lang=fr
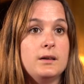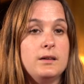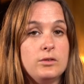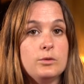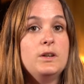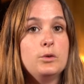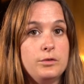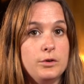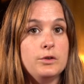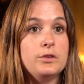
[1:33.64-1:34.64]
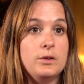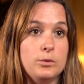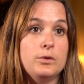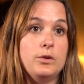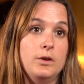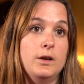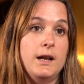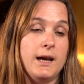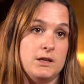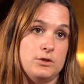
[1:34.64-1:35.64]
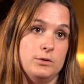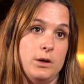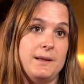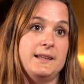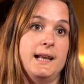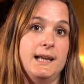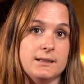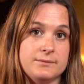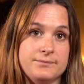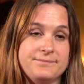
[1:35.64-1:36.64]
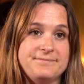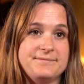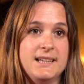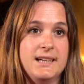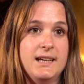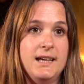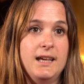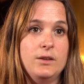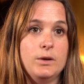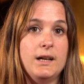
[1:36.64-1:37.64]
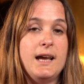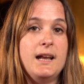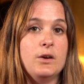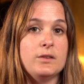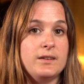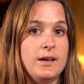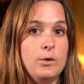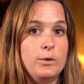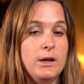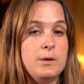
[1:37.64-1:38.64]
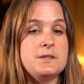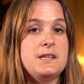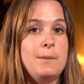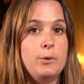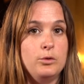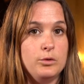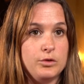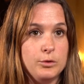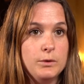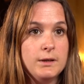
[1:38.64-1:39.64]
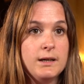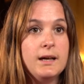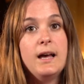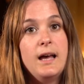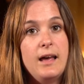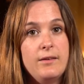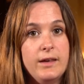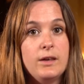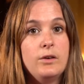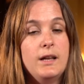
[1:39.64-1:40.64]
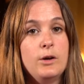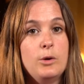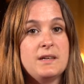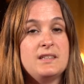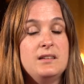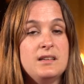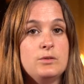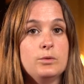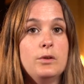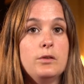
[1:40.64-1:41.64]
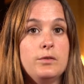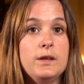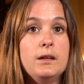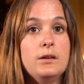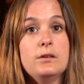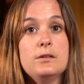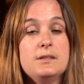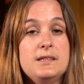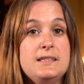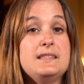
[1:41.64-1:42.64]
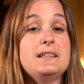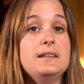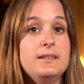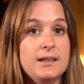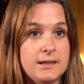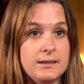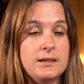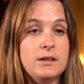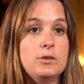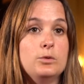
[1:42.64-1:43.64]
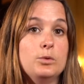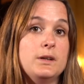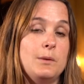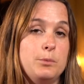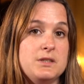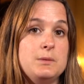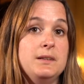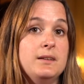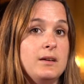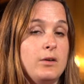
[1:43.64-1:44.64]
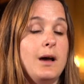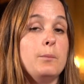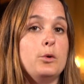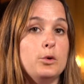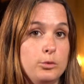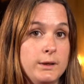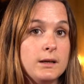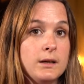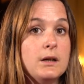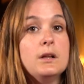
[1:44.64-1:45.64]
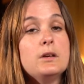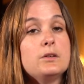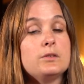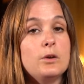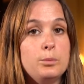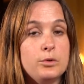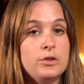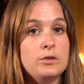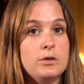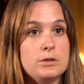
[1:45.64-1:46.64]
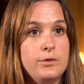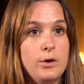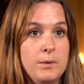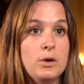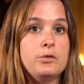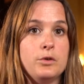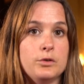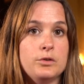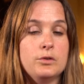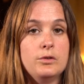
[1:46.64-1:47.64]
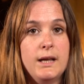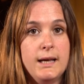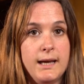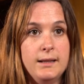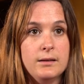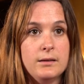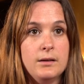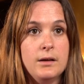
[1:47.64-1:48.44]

qui sont les Hauts-de-France et donc euh, la région Nord-Pas-de-Calais. Et donc là, elle est en train, on a commencé la production avec la commercialisation de notre fil euh, d'ici cet été. Donc la possibilité d'avoir un produit 100% transformé en France, de la graine